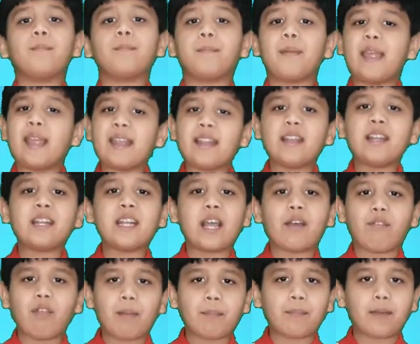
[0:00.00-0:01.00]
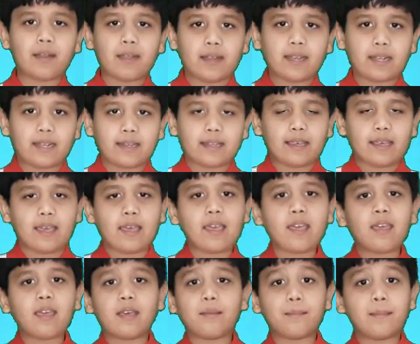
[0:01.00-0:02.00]
बेन डेवलप करने के लिए
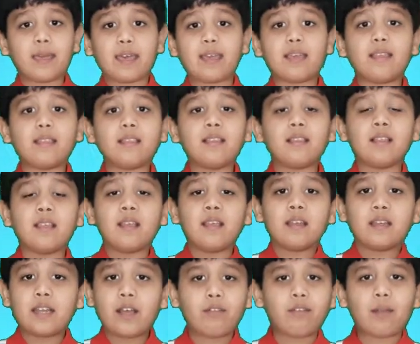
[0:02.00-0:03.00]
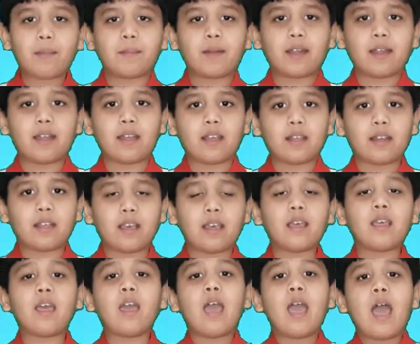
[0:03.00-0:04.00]
बेन डेवलप करने के
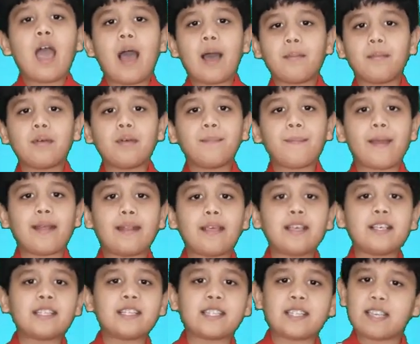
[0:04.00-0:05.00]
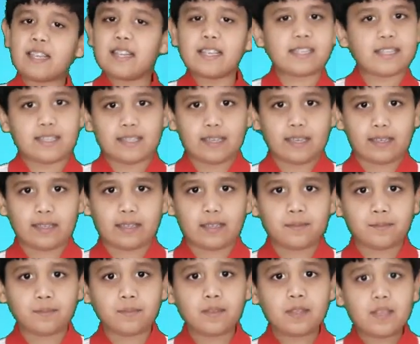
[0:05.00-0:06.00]
लिए हम पहले सीरीज सीखेंगे
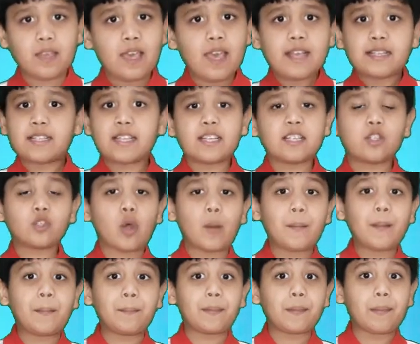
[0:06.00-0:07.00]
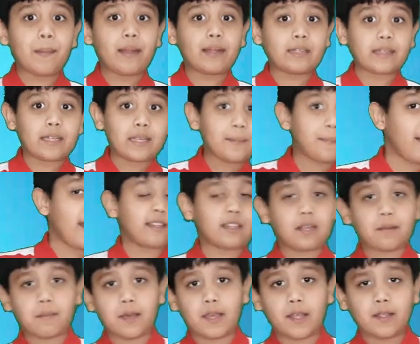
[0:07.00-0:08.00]
सीरीज को हम इम्प्लीमेंट करेंगे
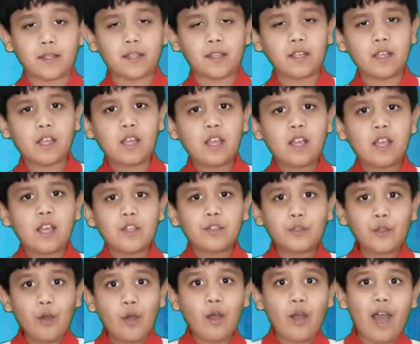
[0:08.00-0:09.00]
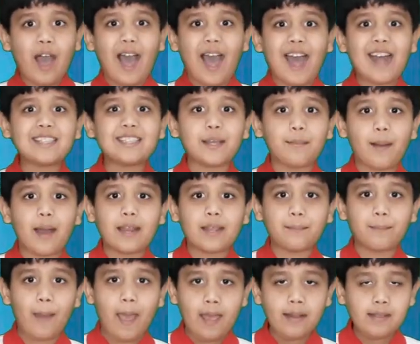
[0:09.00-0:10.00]
पाइथन में तो आज हमारी
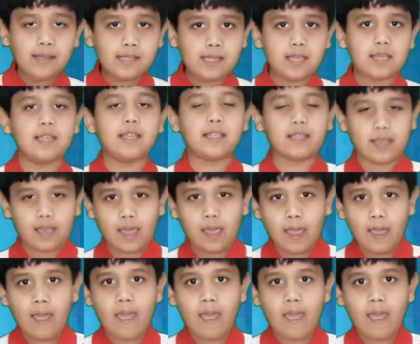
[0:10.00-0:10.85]
पहली सीरीज है